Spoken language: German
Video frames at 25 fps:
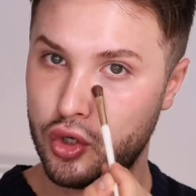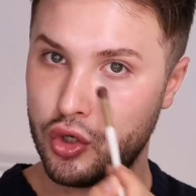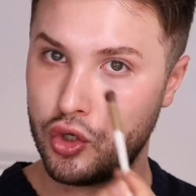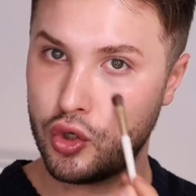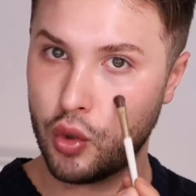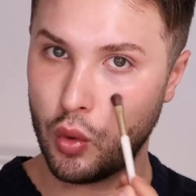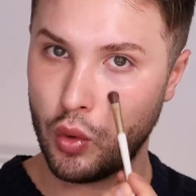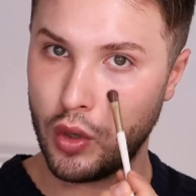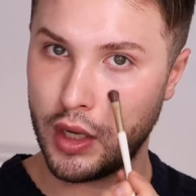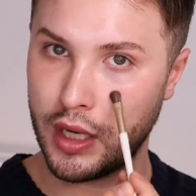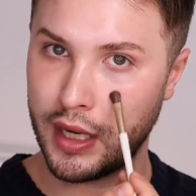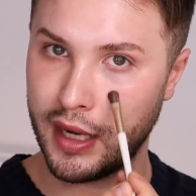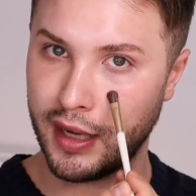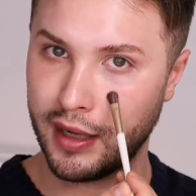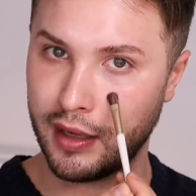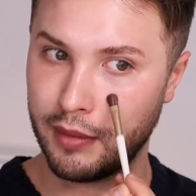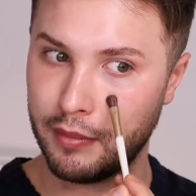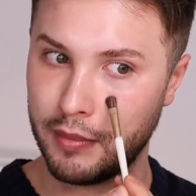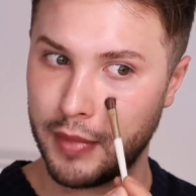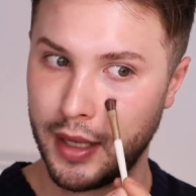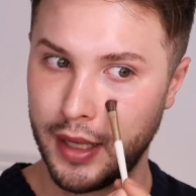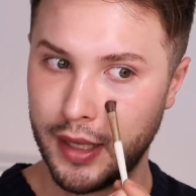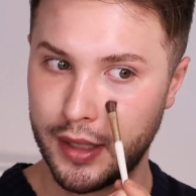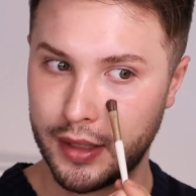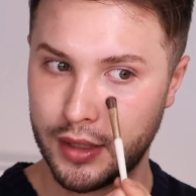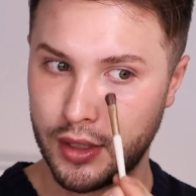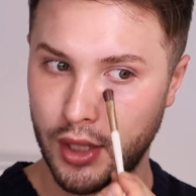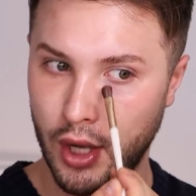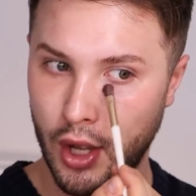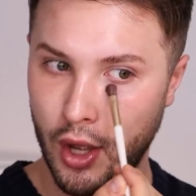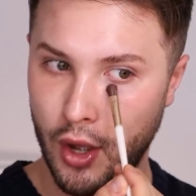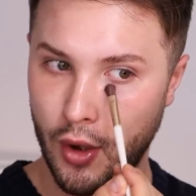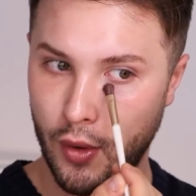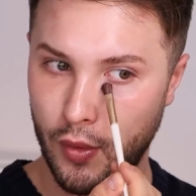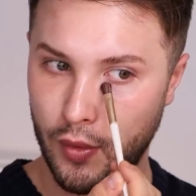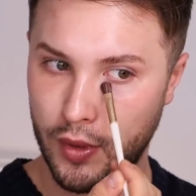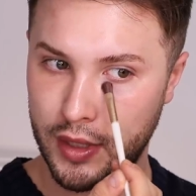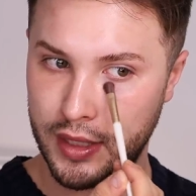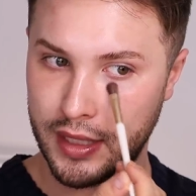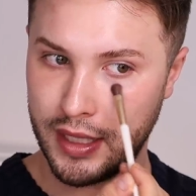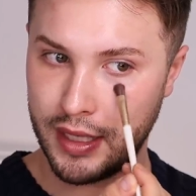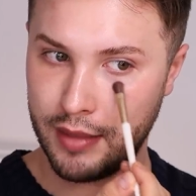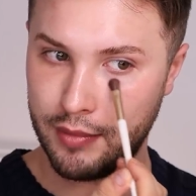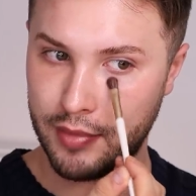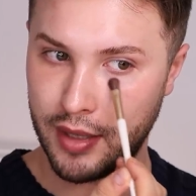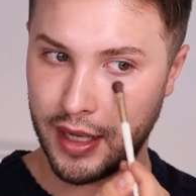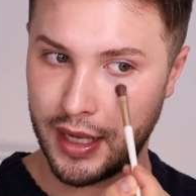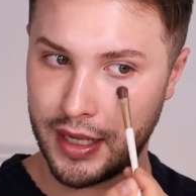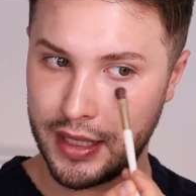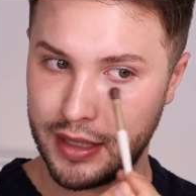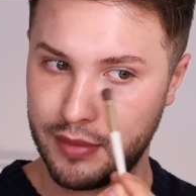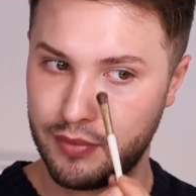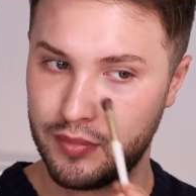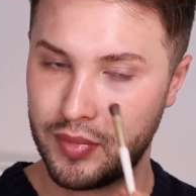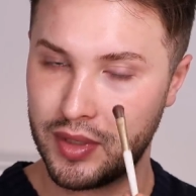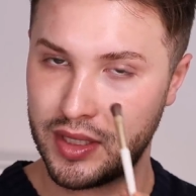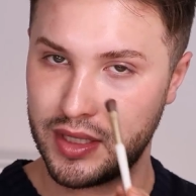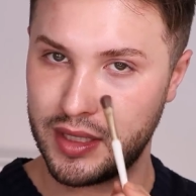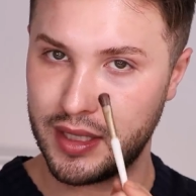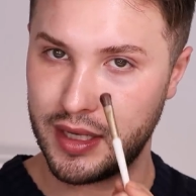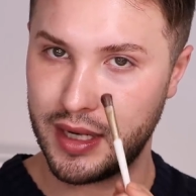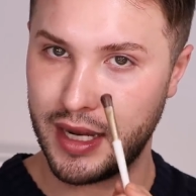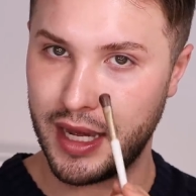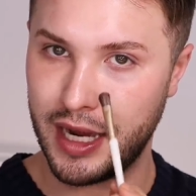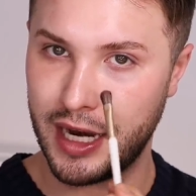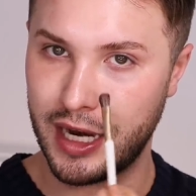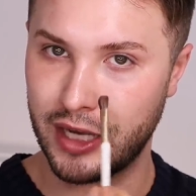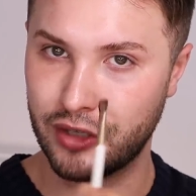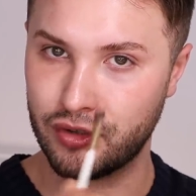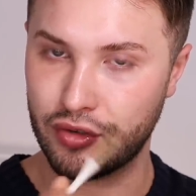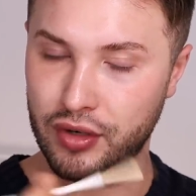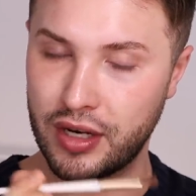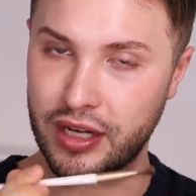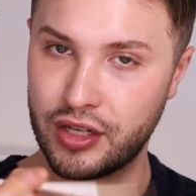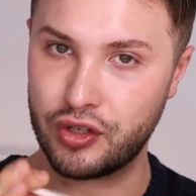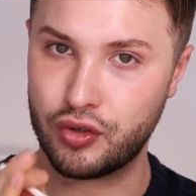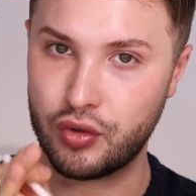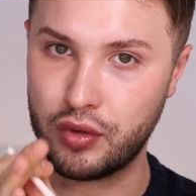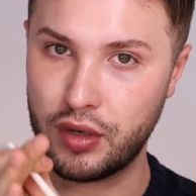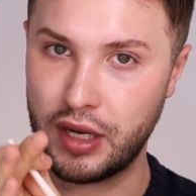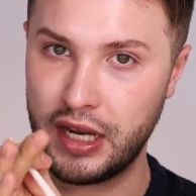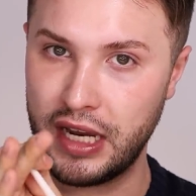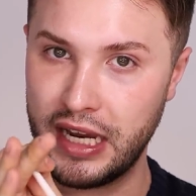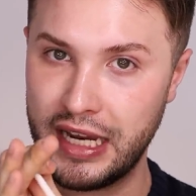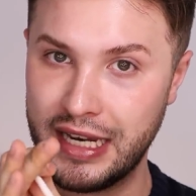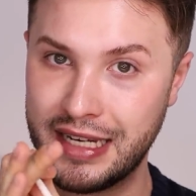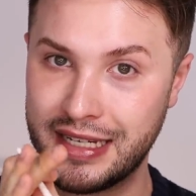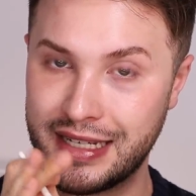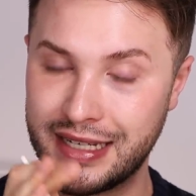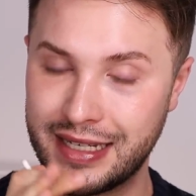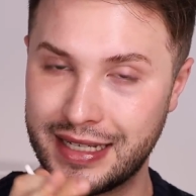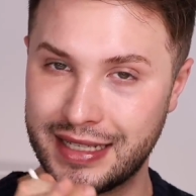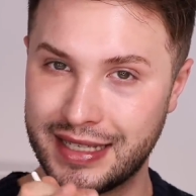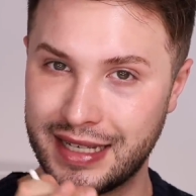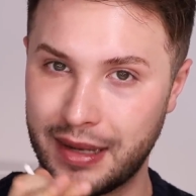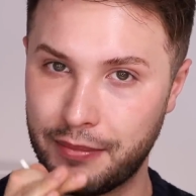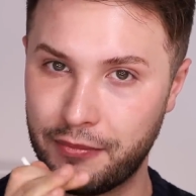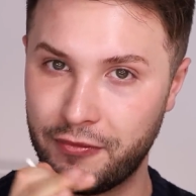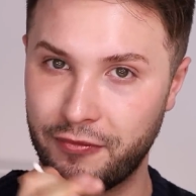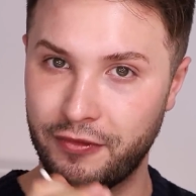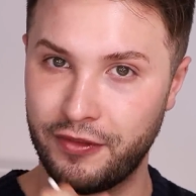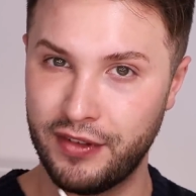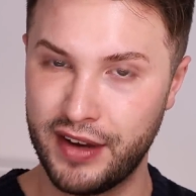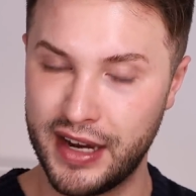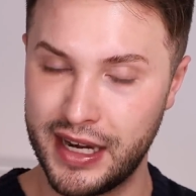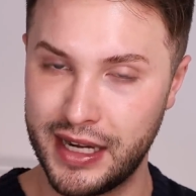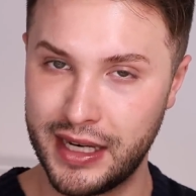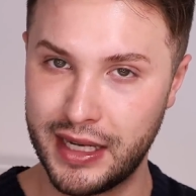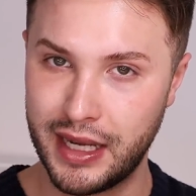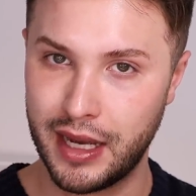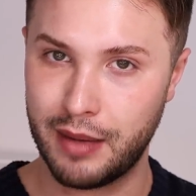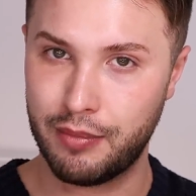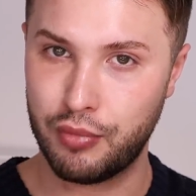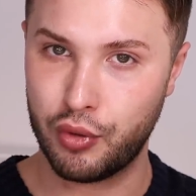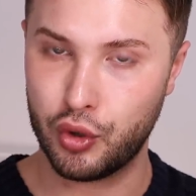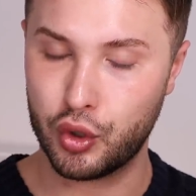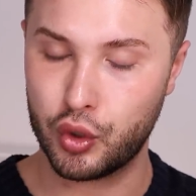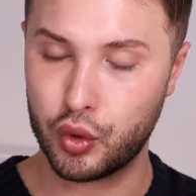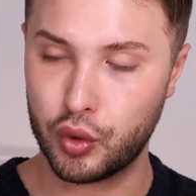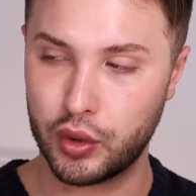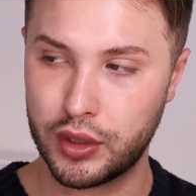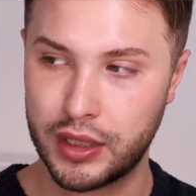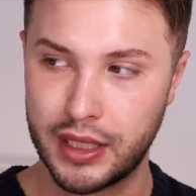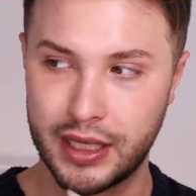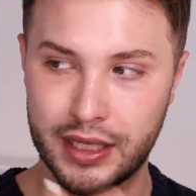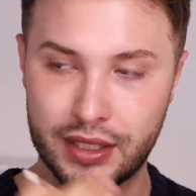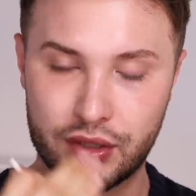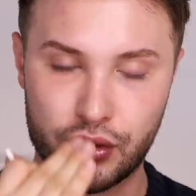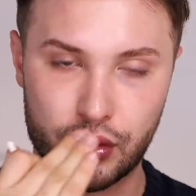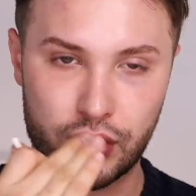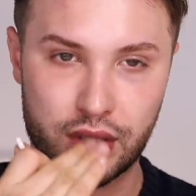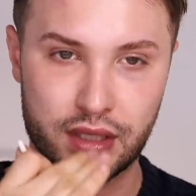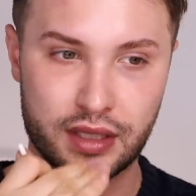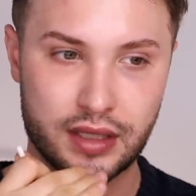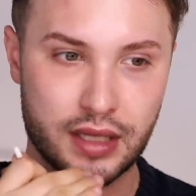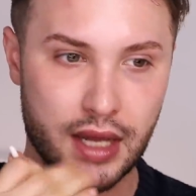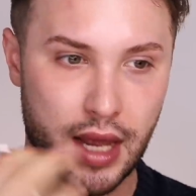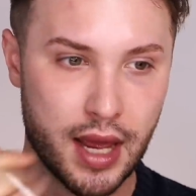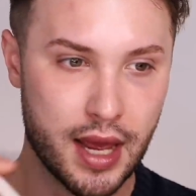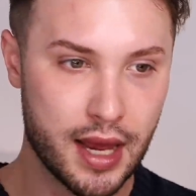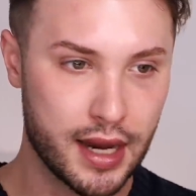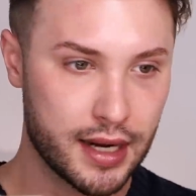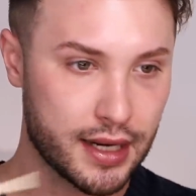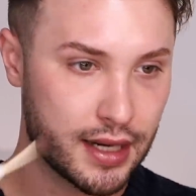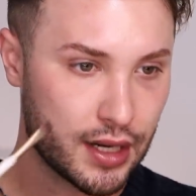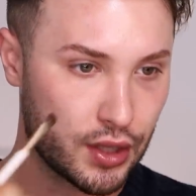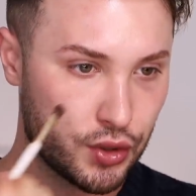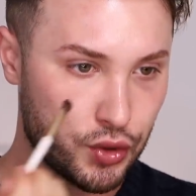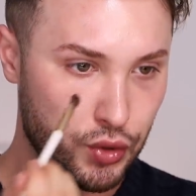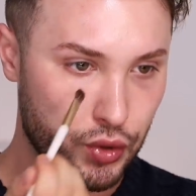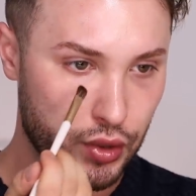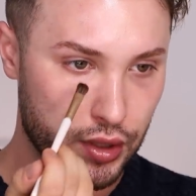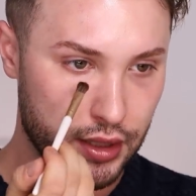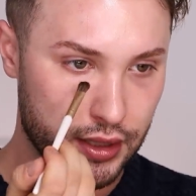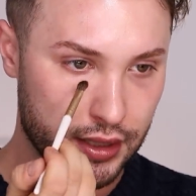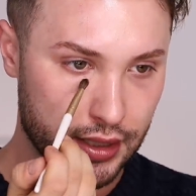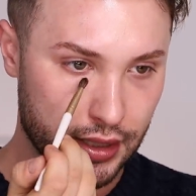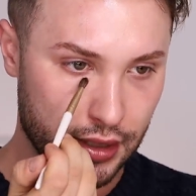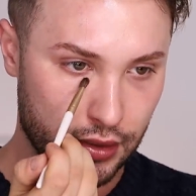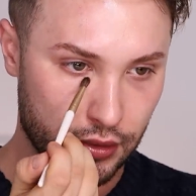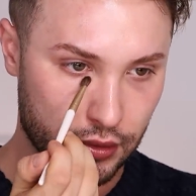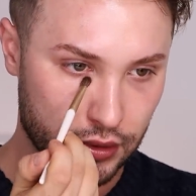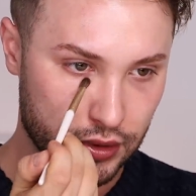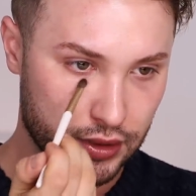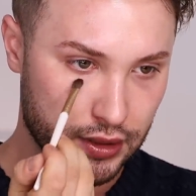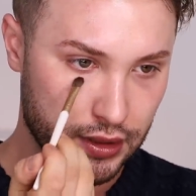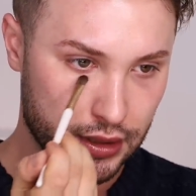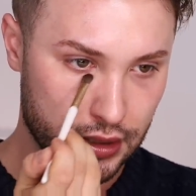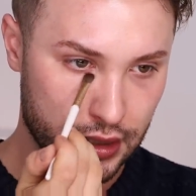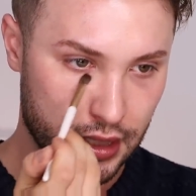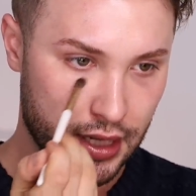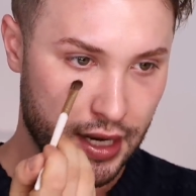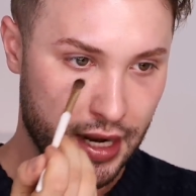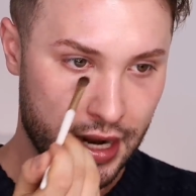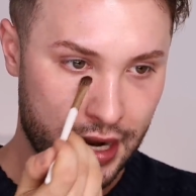dunkler gemacht und den Bereich ein bisschen heller, sodass du insgesamt weniger Produkt hast und das natürlicher aussieht.